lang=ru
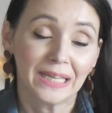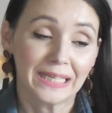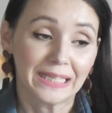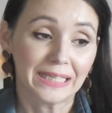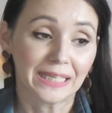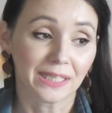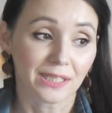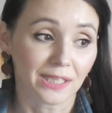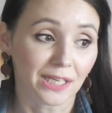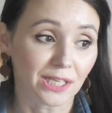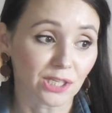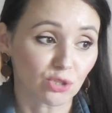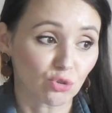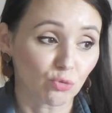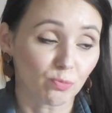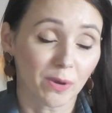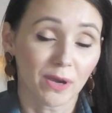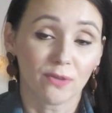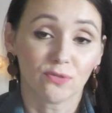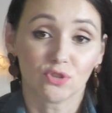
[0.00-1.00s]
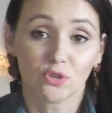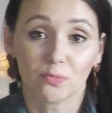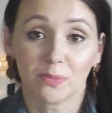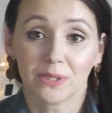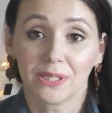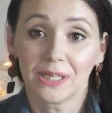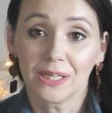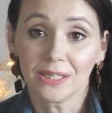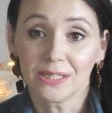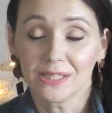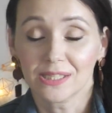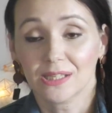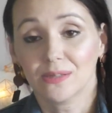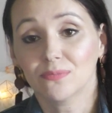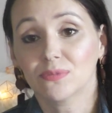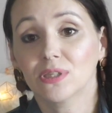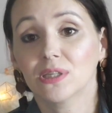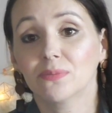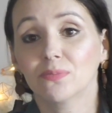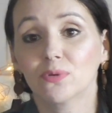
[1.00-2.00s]
Нет, я не скупаю все подряд. На
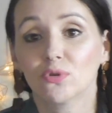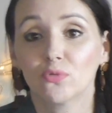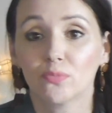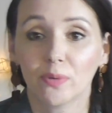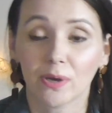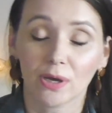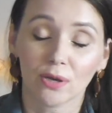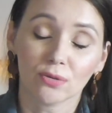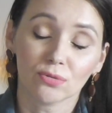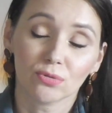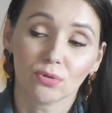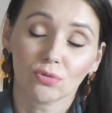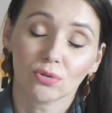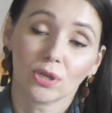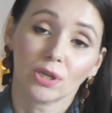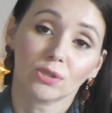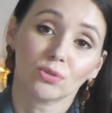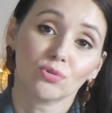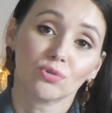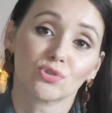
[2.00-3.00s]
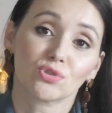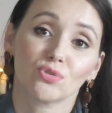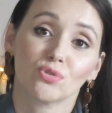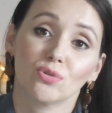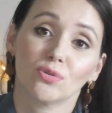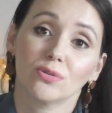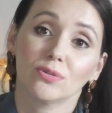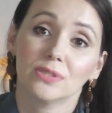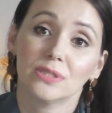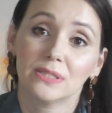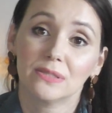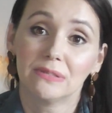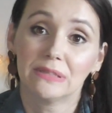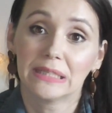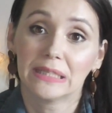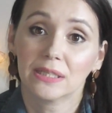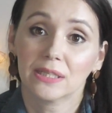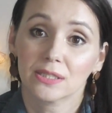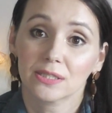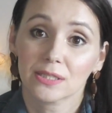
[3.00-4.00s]
самом деле покупаю только то, что
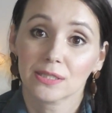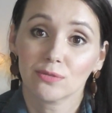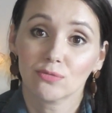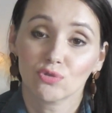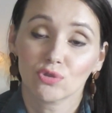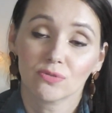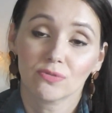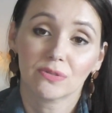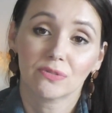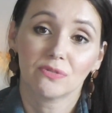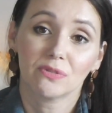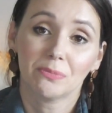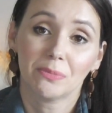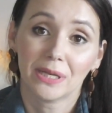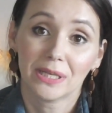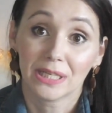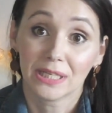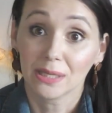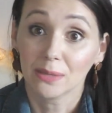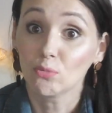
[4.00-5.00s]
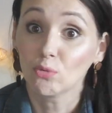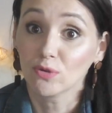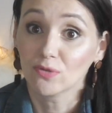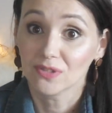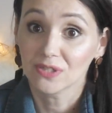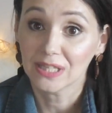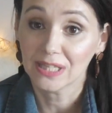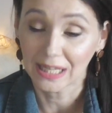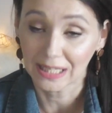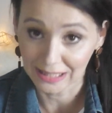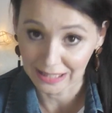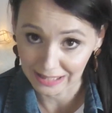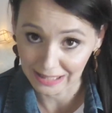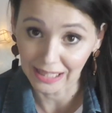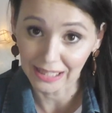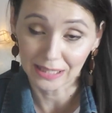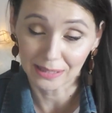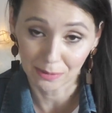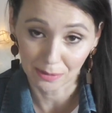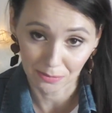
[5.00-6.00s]
действительно заслуживает внимания на мой мой взгляд на
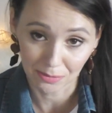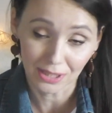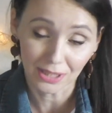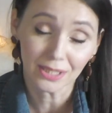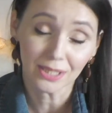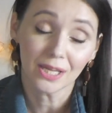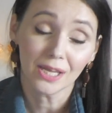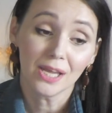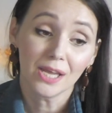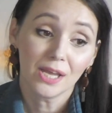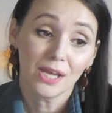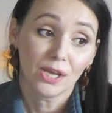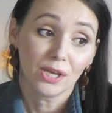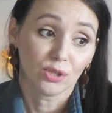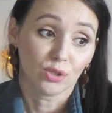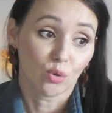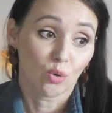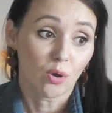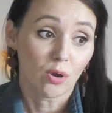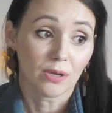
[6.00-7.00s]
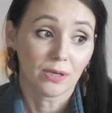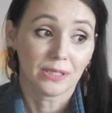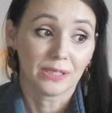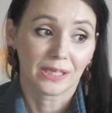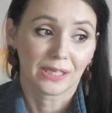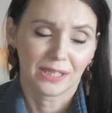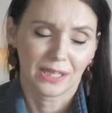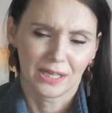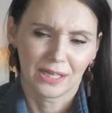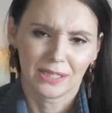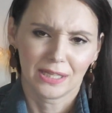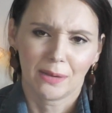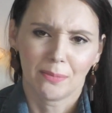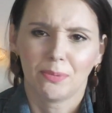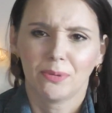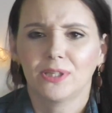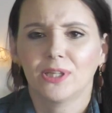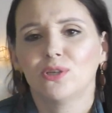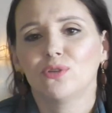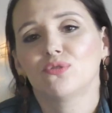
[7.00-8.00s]
данный момент. Но иногда, да,
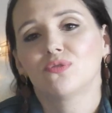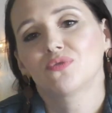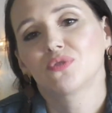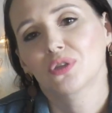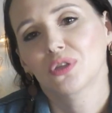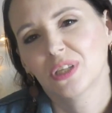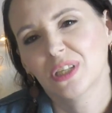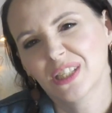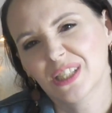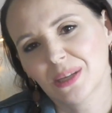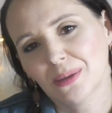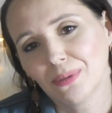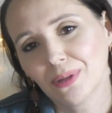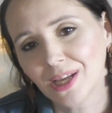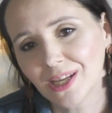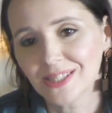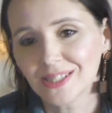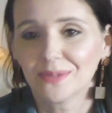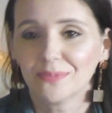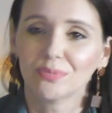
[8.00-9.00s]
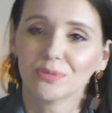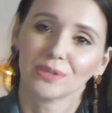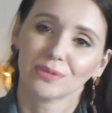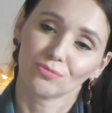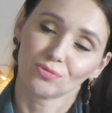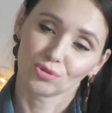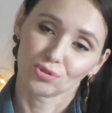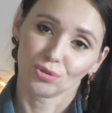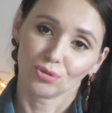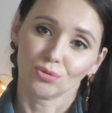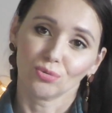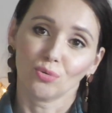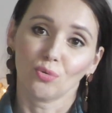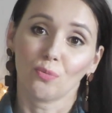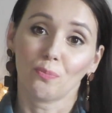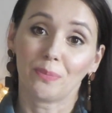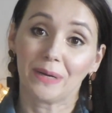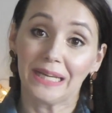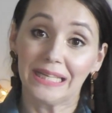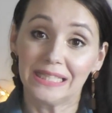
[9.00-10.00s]
поддаюсь все-таки соблазнам, потому что,
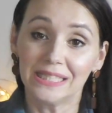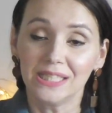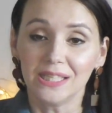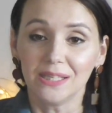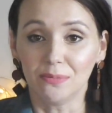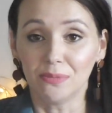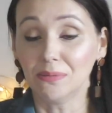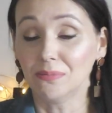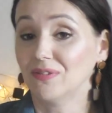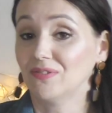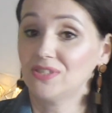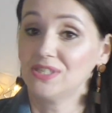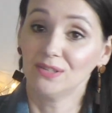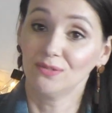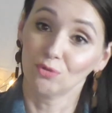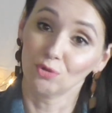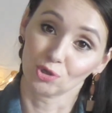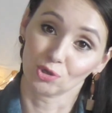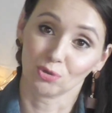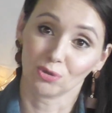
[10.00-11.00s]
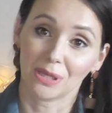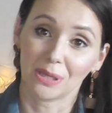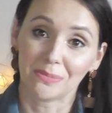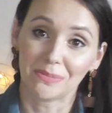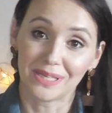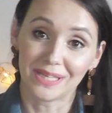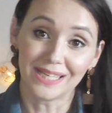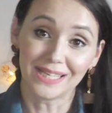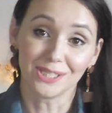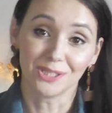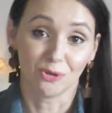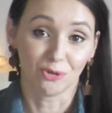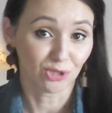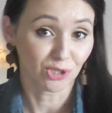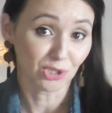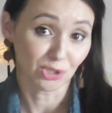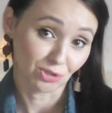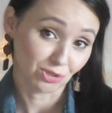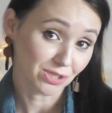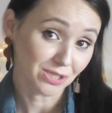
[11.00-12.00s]
ну, пройти мимо всего, что там есть,
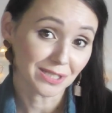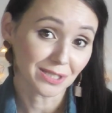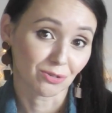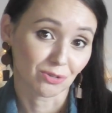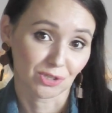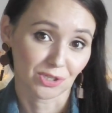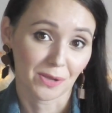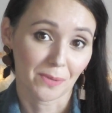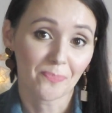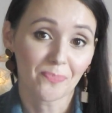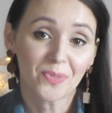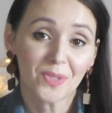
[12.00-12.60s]
очень-очень сложно.